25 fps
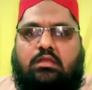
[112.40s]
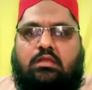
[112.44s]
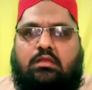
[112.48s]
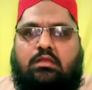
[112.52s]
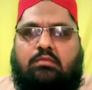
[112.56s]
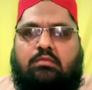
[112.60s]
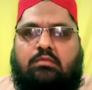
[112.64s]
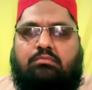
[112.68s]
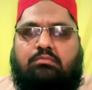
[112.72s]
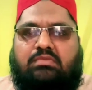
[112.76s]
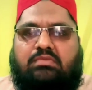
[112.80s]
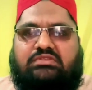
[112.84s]

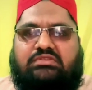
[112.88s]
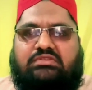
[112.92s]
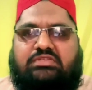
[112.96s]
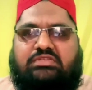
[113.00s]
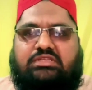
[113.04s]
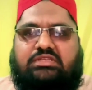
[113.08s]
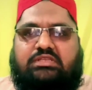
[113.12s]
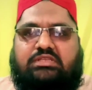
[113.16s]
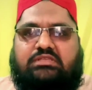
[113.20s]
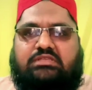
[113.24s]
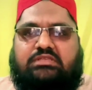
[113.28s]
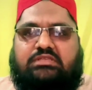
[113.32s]
मज़ीद
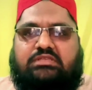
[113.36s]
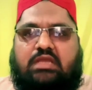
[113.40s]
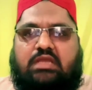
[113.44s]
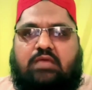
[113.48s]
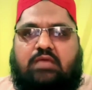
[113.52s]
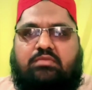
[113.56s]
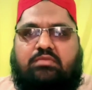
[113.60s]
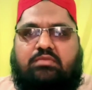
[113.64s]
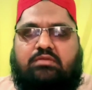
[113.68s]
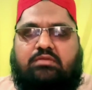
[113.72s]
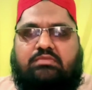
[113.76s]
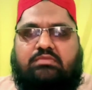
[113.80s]

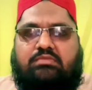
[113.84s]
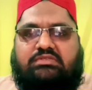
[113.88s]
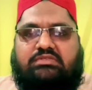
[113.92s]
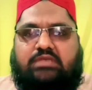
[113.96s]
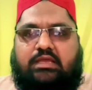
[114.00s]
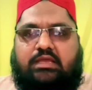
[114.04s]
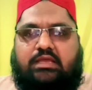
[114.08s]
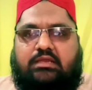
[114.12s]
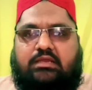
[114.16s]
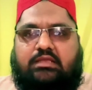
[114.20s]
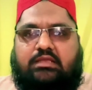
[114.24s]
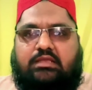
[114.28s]
इस्लामिक
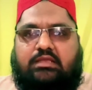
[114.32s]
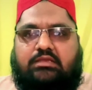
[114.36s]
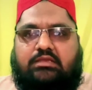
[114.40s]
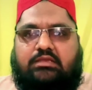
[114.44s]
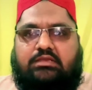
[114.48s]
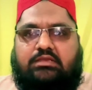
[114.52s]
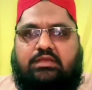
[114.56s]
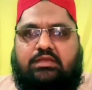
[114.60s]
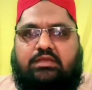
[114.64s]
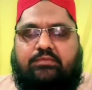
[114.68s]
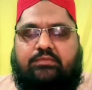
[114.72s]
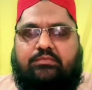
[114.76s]
मसाइल के
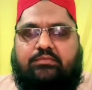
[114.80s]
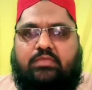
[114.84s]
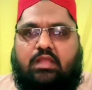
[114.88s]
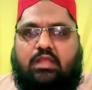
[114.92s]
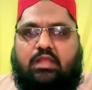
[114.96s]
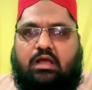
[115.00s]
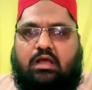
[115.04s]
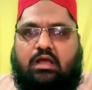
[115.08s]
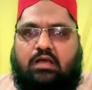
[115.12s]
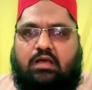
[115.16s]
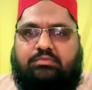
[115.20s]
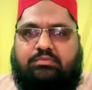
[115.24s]
लिए
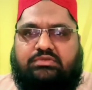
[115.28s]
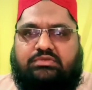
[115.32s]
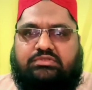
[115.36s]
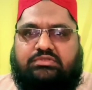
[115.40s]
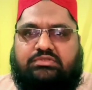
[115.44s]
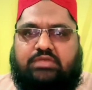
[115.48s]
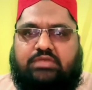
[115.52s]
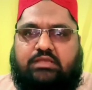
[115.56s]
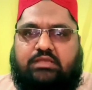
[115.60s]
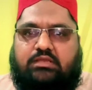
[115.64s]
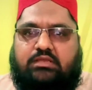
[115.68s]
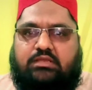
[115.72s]
आप इस
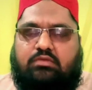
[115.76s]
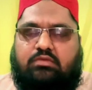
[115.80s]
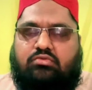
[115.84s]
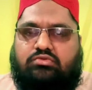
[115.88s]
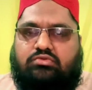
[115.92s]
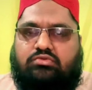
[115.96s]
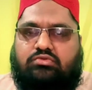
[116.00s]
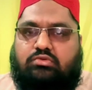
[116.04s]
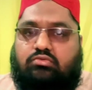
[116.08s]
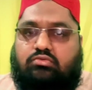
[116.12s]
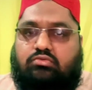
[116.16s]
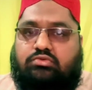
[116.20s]
चैनल को
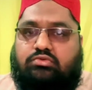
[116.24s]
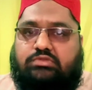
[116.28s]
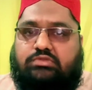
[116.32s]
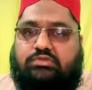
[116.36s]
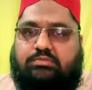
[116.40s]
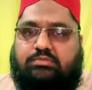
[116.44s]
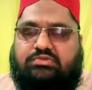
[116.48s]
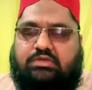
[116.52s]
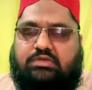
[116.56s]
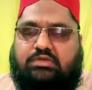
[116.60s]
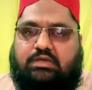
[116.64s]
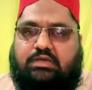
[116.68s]
ज़रूर
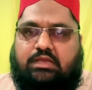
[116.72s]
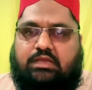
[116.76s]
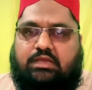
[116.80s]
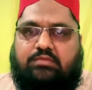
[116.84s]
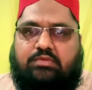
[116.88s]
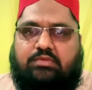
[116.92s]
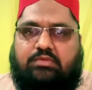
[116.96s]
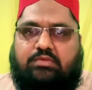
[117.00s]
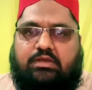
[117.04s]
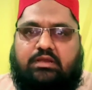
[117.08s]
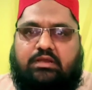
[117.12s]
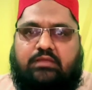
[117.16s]
सब्सक्राइब
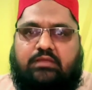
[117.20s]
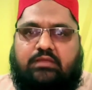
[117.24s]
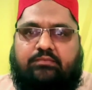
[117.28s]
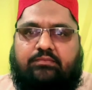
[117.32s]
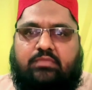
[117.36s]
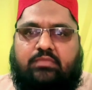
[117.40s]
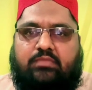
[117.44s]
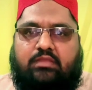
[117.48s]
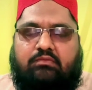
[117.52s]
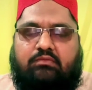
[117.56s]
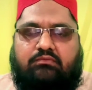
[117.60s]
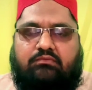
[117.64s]
करें
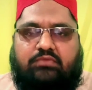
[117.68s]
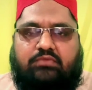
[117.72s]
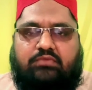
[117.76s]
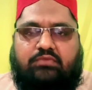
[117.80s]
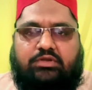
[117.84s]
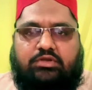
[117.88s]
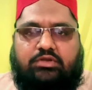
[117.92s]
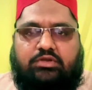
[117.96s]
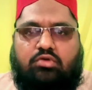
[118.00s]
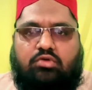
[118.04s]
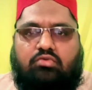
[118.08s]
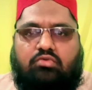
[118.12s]

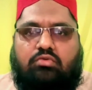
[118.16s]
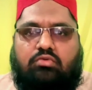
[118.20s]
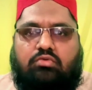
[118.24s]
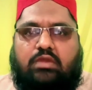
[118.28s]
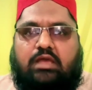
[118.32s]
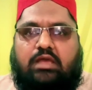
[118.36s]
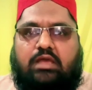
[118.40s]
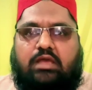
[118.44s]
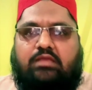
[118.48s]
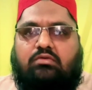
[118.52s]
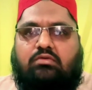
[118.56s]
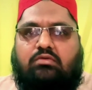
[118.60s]
वीडियो को
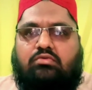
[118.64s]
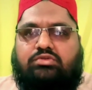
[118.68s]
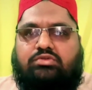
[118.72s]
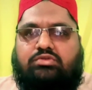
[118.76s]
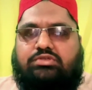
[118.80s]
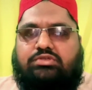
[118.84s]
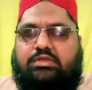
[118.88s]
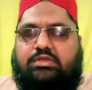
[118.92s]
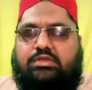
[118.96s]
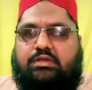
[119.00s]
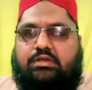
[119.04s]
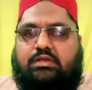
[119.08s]
लाइक और
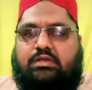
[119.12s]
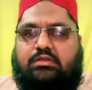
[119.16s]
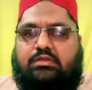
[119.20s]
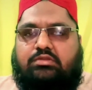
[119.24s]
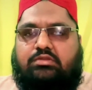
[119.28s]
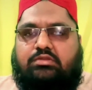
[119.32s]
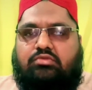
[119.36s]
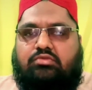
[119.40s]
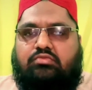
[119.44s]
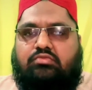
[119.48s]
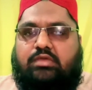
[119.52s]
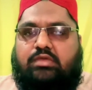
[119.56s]
शेयर करते
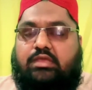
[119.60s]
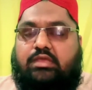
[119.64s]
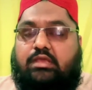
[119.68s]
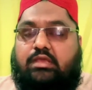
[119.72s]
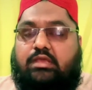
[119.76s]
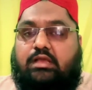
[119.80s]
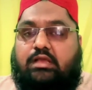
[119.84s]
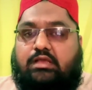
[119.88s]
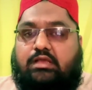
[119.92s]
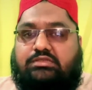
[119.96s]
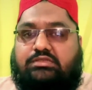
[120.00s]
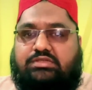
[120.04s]
हुए एक
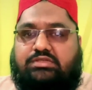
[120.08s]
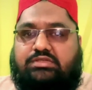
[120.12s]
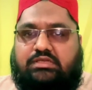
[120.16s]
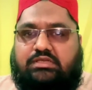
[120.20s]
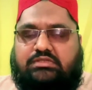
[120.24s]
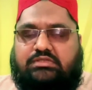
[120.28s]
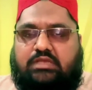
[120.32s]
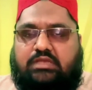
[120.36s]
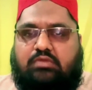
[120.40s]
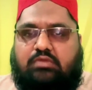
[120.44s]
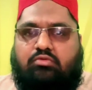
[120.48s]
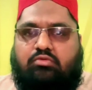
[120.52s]
अच्छा
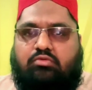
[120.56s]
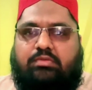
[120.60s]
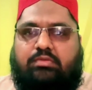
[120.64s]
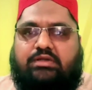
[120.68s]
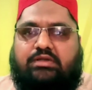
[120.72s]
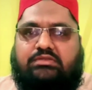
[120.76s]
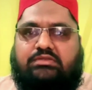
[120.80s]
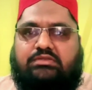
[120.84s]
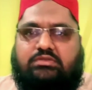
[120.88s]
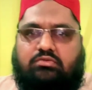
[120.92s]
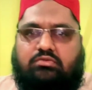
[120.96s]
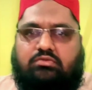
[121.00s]
सा कमेंट
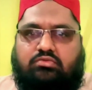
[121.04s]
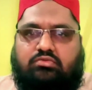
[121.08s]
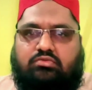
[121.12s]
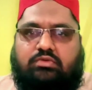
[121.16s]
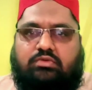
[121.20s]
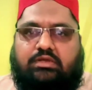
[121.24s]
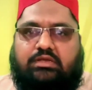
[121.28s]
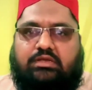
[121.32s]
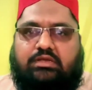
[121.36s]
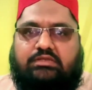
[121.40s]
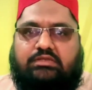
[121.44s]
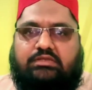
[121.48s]
ज़रूर
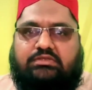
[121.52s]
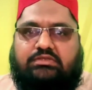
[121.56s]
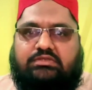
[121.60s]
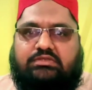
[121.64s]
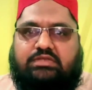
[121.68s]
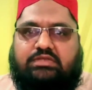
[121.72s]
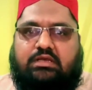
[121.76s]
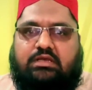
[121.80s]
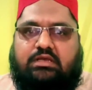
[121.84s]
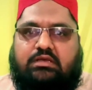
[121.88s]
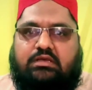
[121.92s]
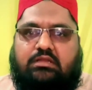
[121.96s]
करें
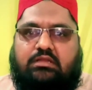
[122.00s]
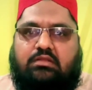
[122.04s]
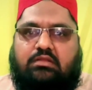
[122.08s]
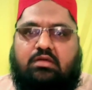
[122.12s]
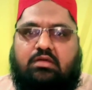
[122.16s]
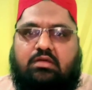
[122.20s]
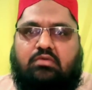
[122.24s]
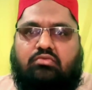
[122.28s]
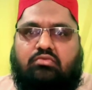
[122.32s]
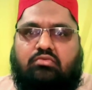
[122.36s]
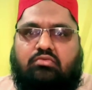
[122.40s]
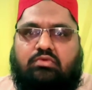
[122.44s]
जजाक
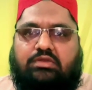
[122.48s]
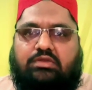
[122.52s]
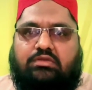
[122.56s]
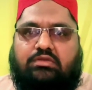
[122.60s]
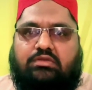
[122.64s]
खैरा